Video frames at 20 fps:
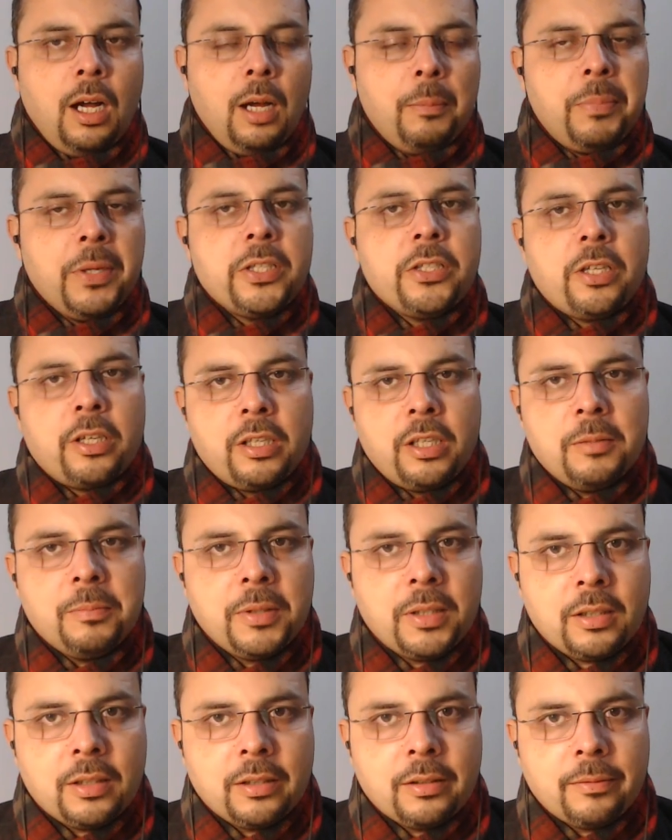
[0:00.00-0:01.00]
आप एक जर्नी
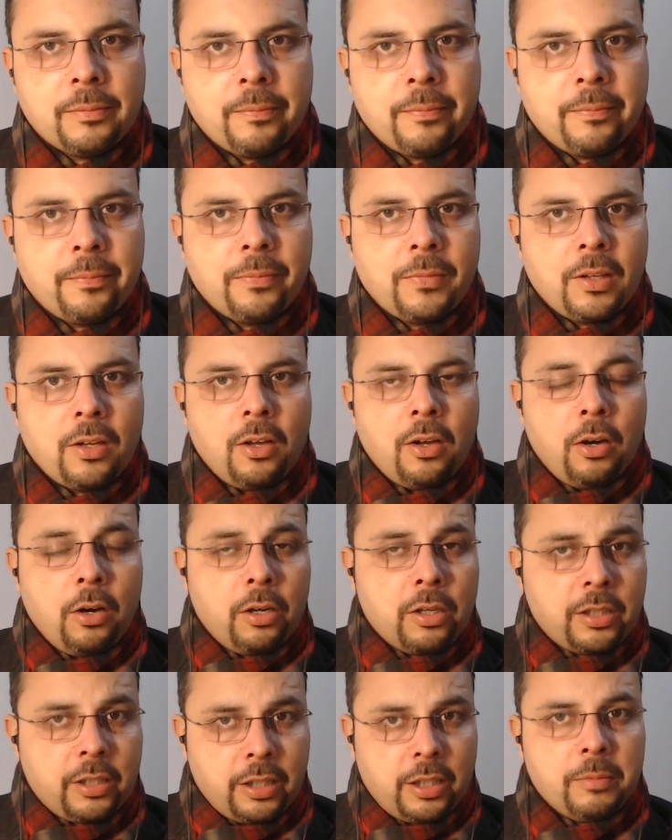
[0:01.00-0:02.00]
पर हैं
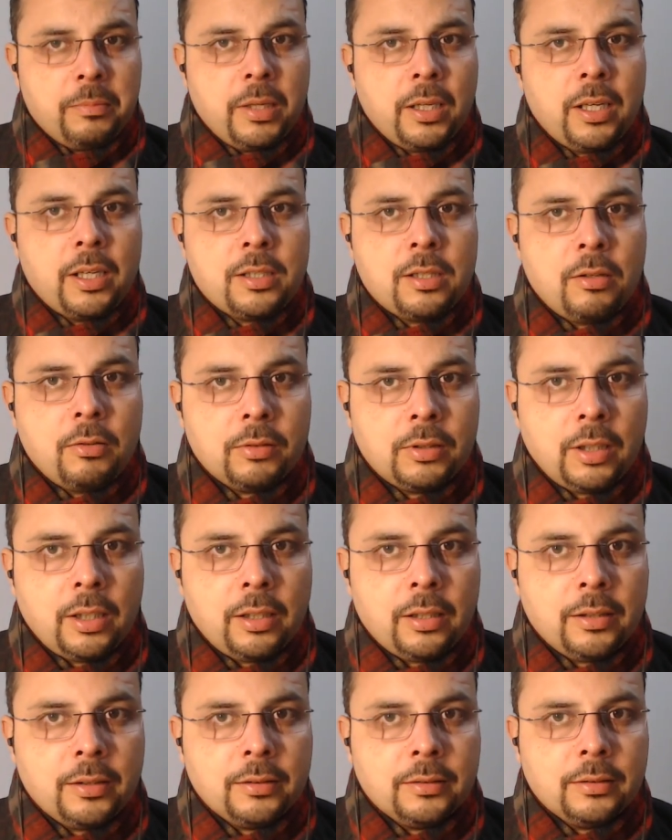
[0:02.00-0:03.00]
और कई बार ऐसा होता
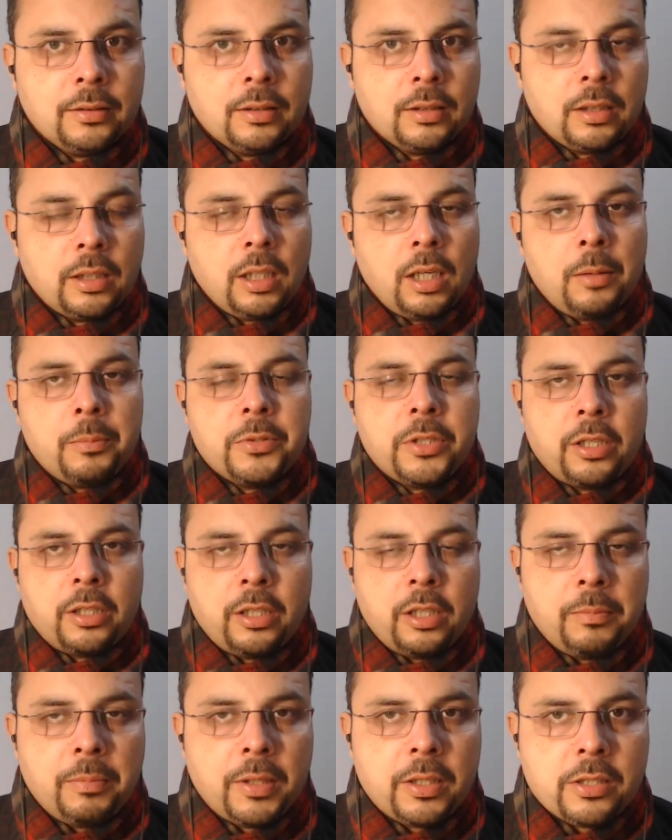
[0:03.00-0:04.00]
है कि आप
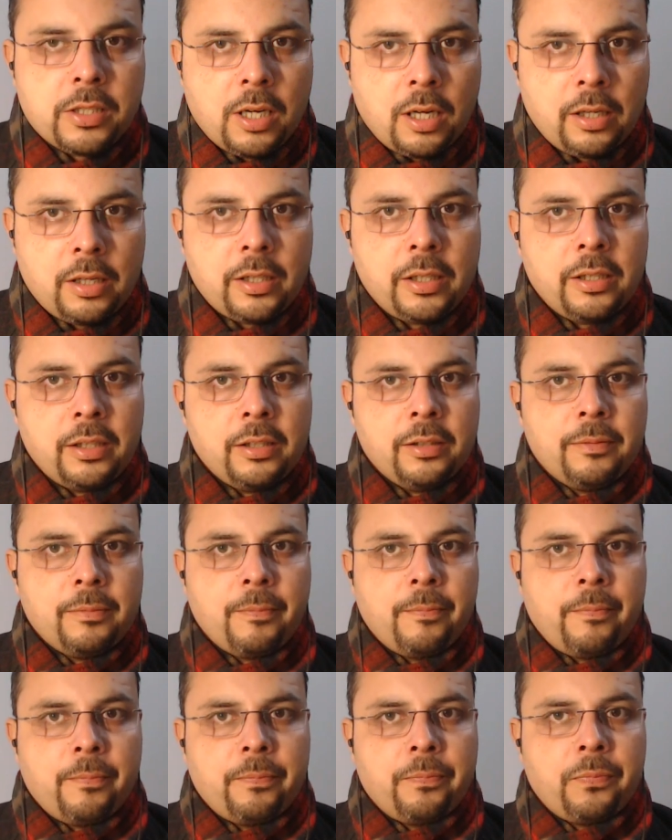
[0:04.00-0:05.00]
जर्नी पर जा रहे हैं
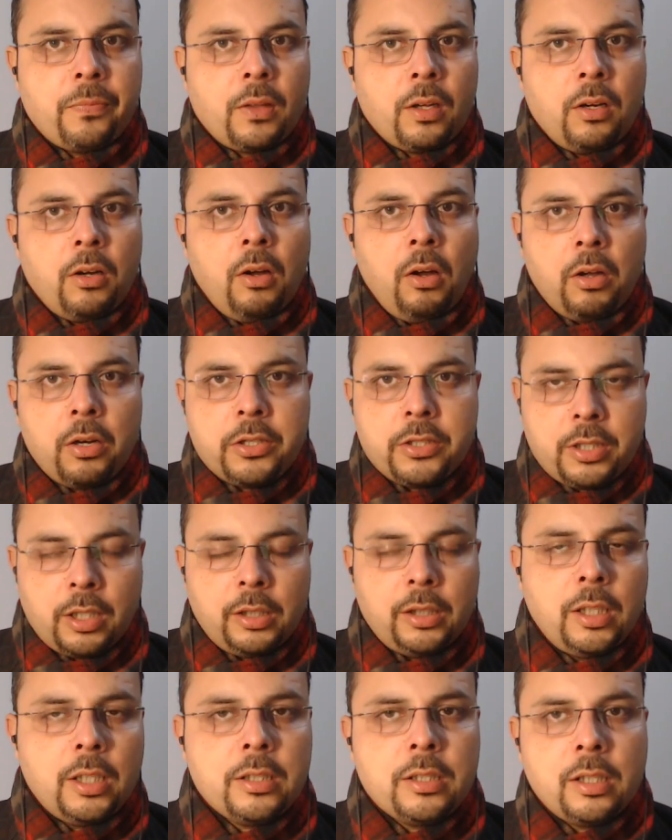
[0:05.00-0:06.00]
और
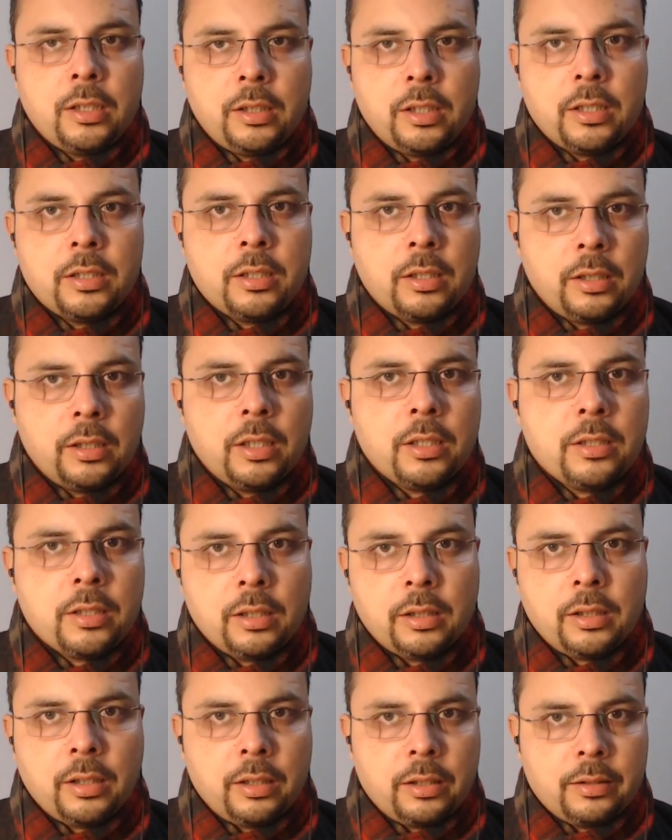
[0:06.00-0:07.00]
चलते चलते चलते
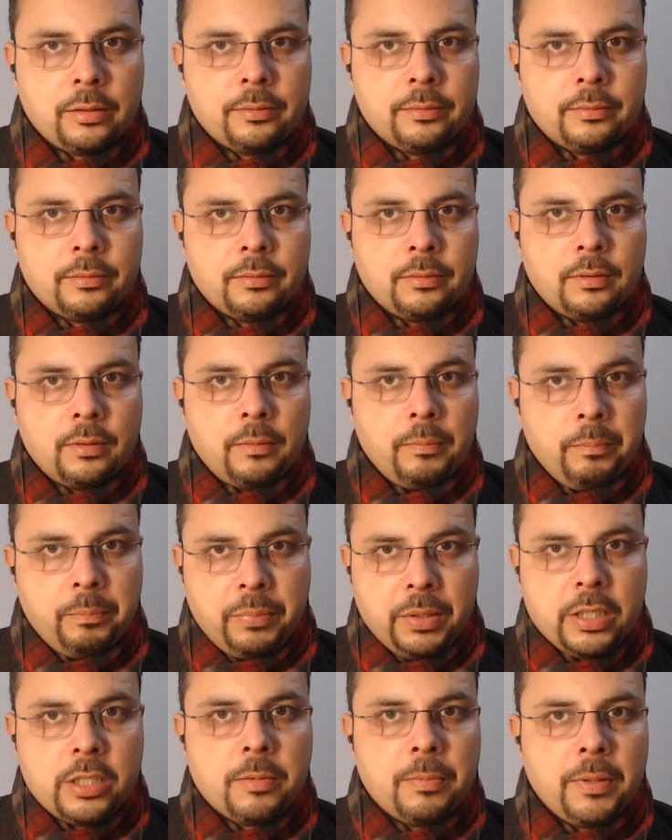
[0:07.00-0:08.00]
चलते
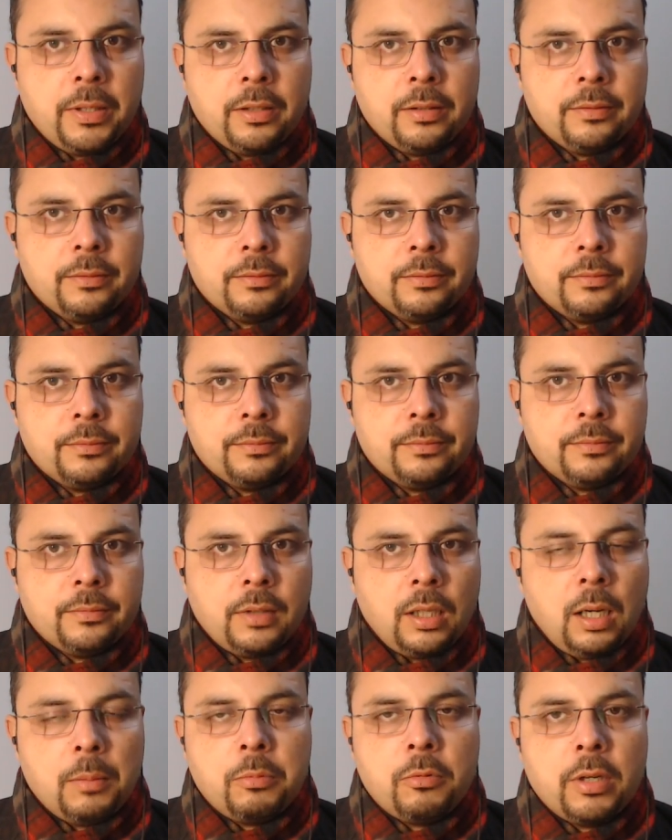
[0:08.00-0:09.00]
बीच में
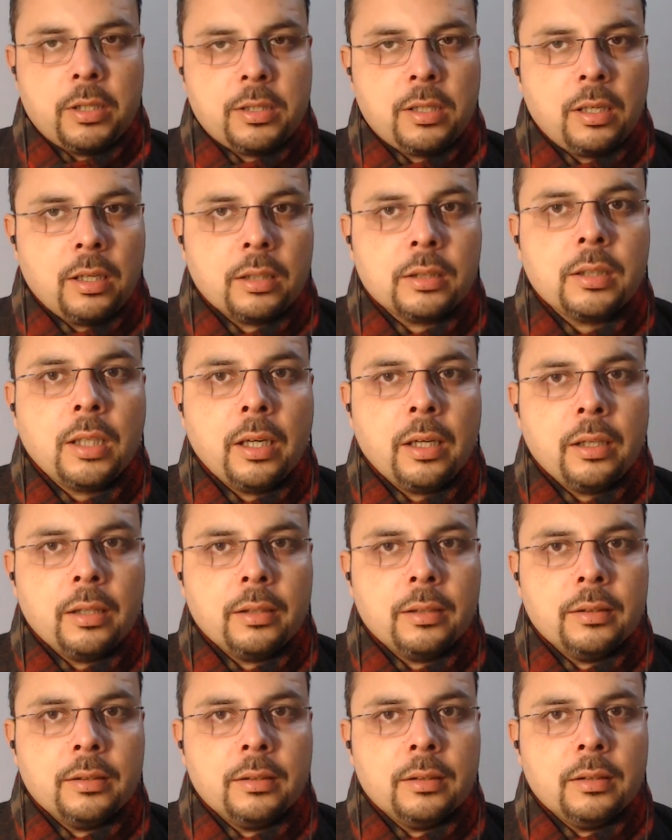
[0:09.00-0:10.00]
आपको ऐसा लगता है
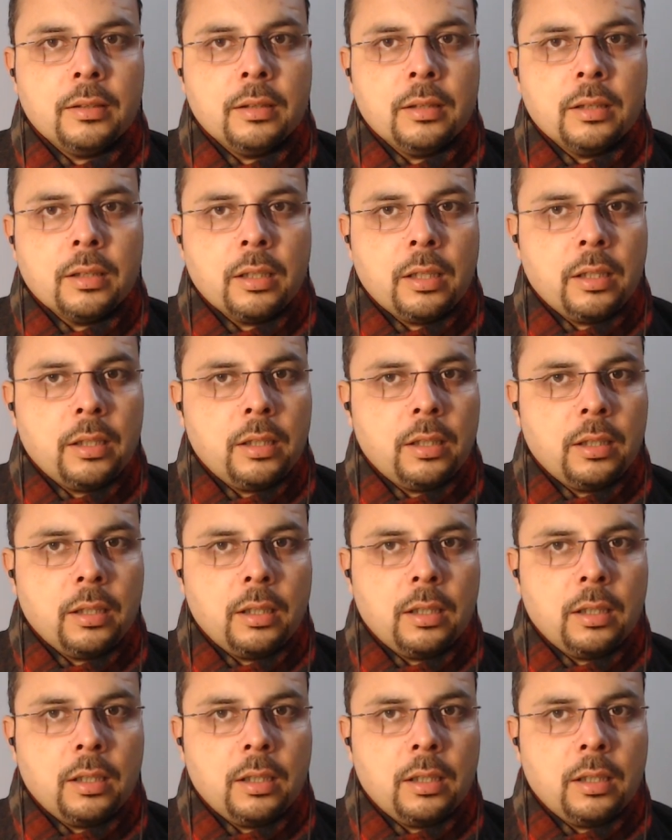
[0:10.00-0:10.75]
कि